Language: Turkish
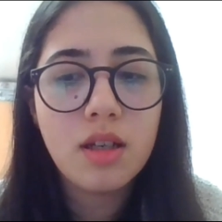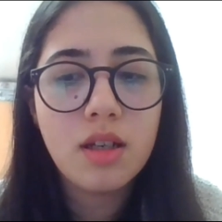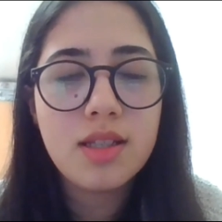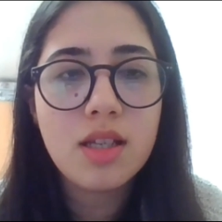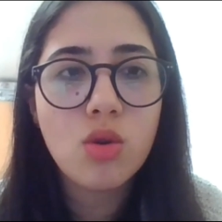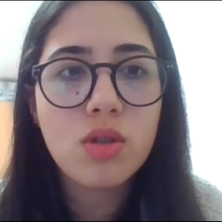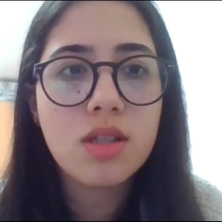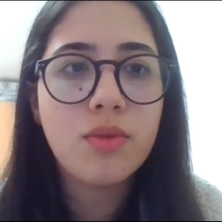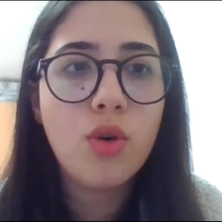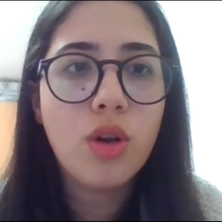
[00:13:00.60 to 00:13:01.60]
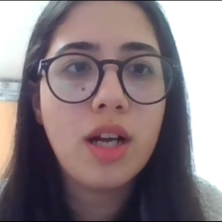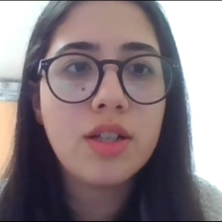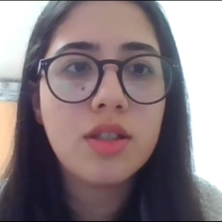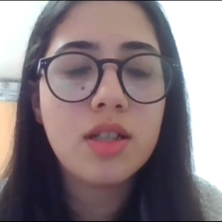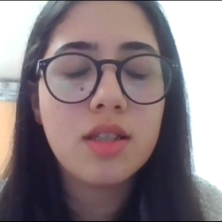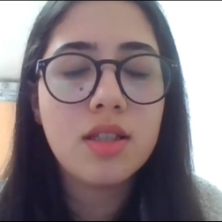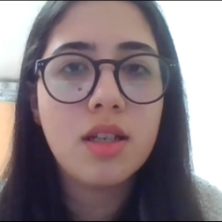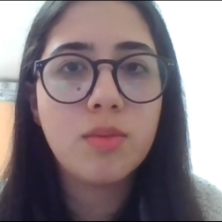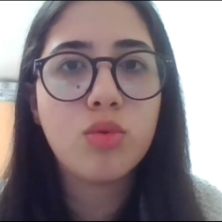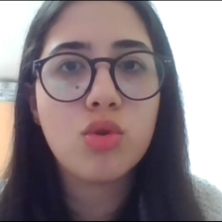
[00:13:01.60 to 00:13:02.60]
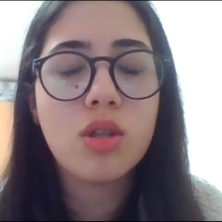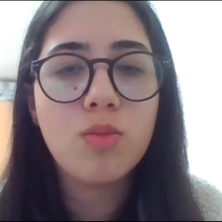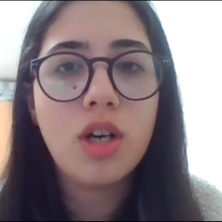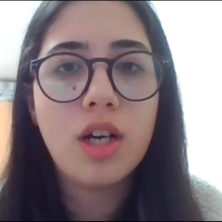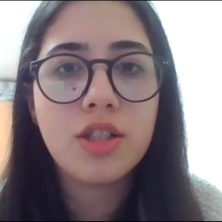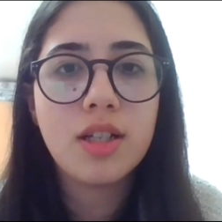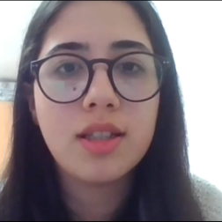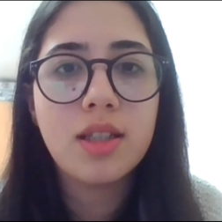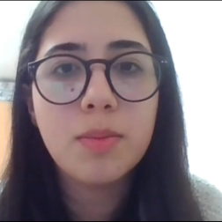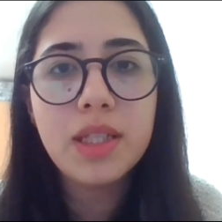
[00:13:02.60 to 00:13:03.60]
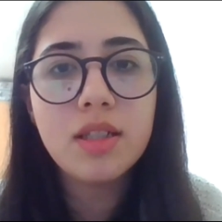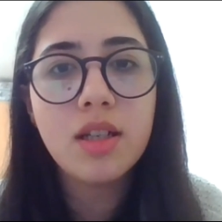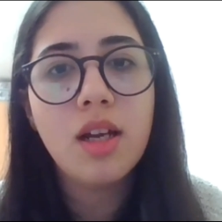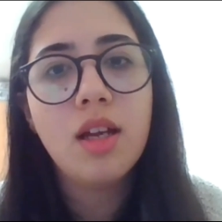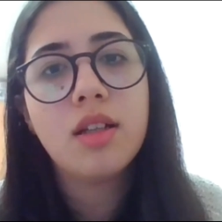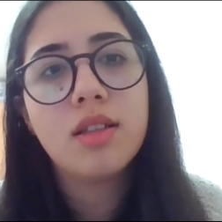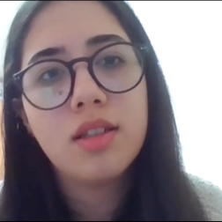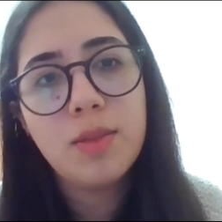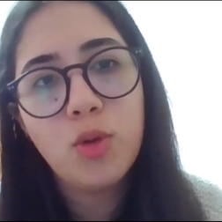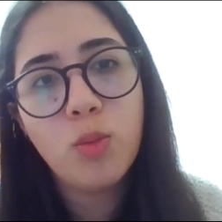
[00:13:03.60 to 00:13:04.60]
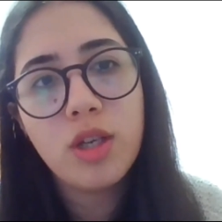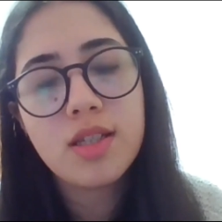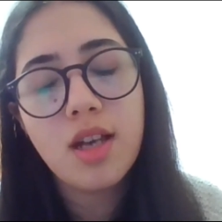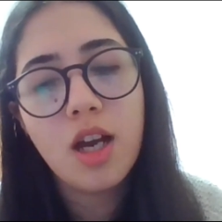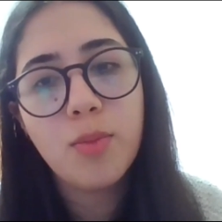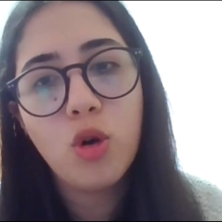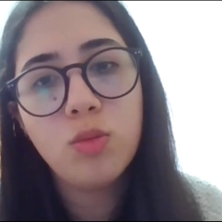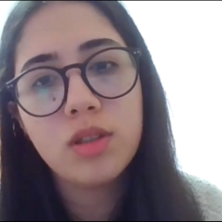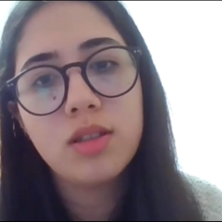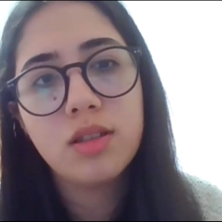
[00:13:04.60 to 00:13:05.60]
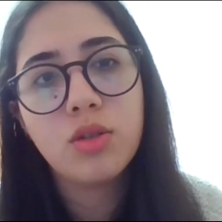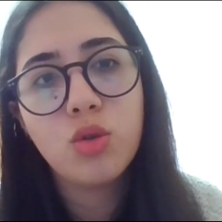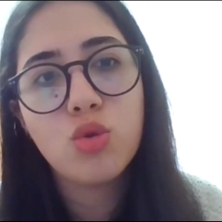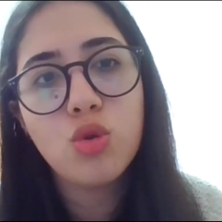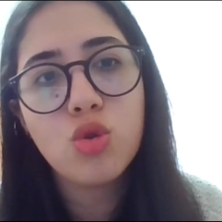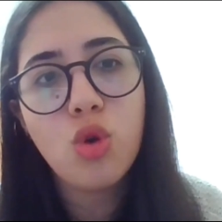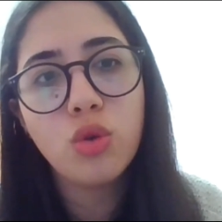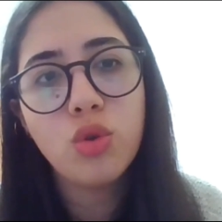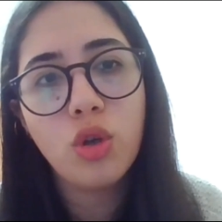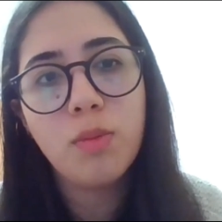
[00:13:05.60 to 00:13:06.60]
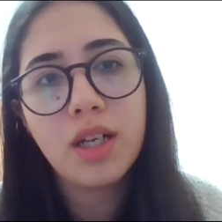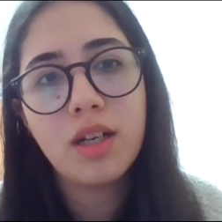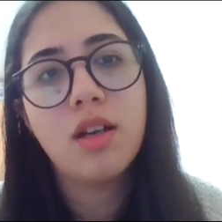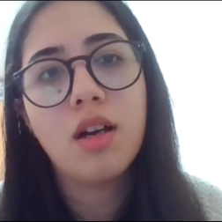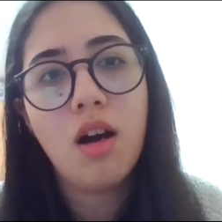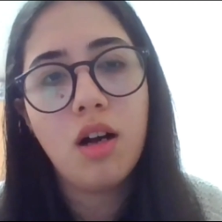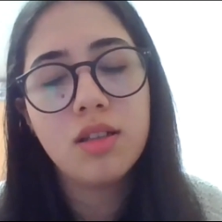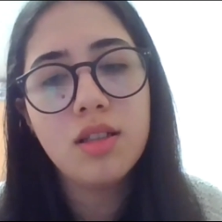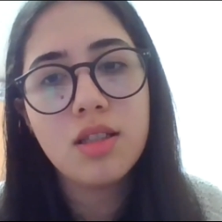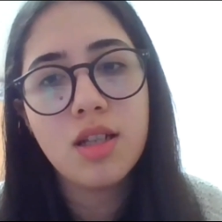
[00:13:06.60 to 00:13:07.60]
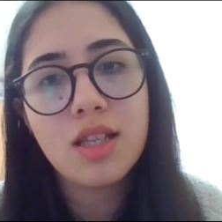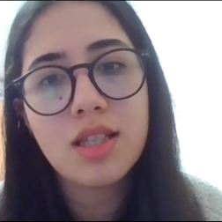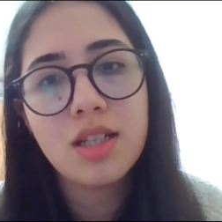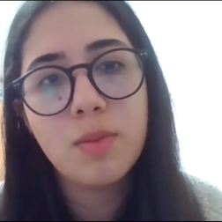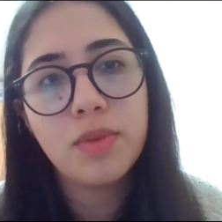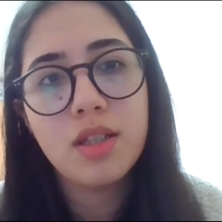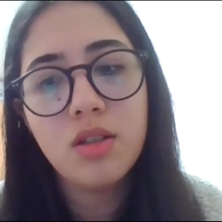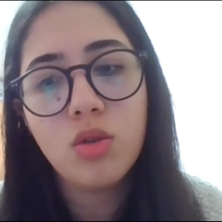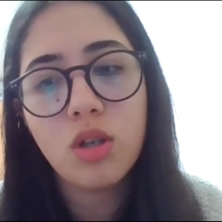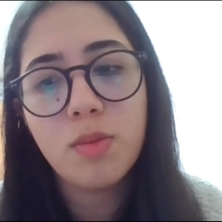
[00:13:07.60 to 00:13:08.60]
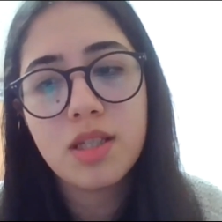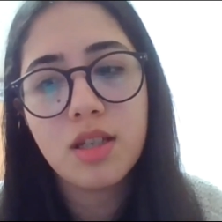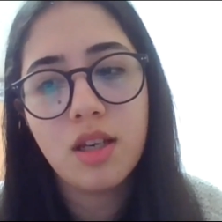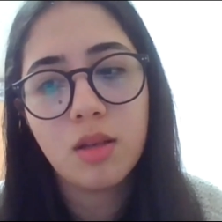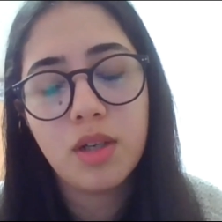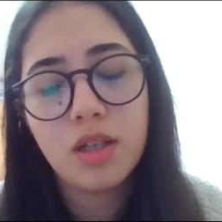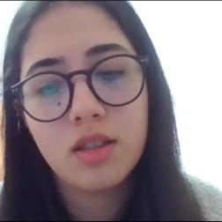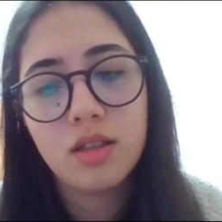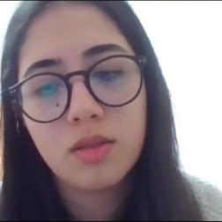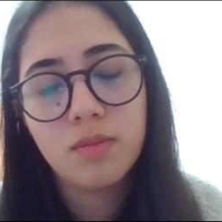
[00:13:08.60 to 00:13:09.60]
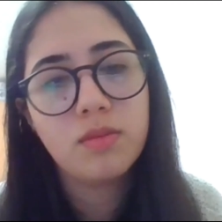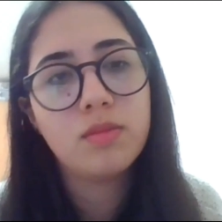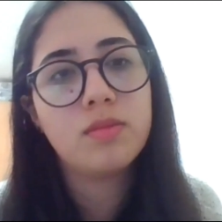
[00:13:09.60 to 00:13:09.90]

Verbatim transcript: e, lise son sınıf öğrencileri de bursa müracaat edebilir. Diplomaya sahip olmadığından ötürü son döneme kadar aldığı transkriptinin yüklemesi gerekmektedir.